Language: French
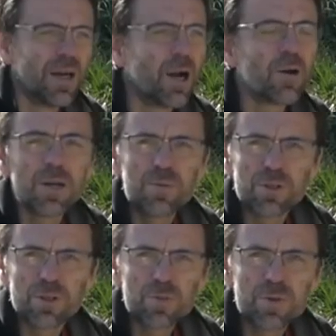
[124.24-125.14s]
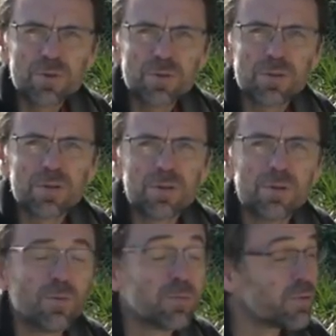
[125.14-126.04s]
Alors il y a plusieurs options.
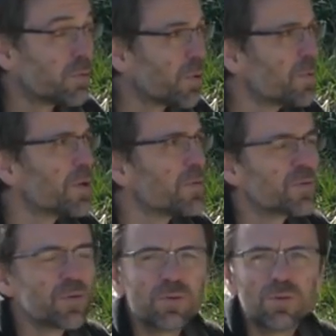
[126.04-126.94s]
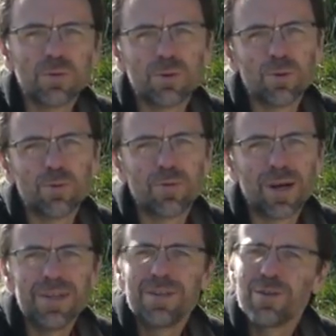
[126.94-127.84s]
Euh, première option, euh,
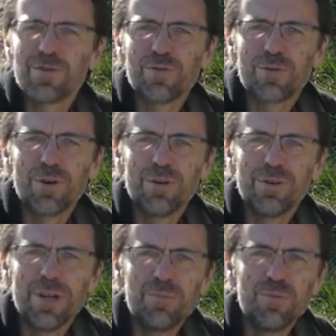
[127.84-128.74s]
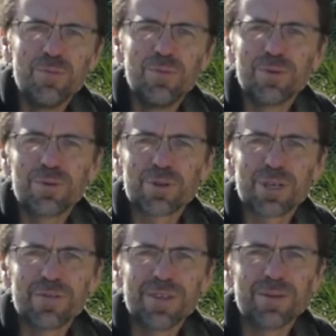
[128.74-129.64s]
allez tiens, je vous colle de la pub sur
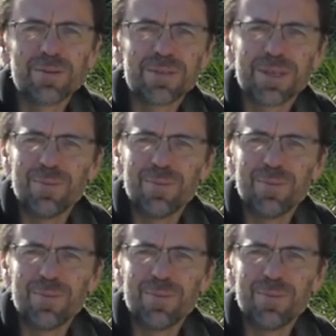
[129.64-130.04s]
chaque vidéo, ça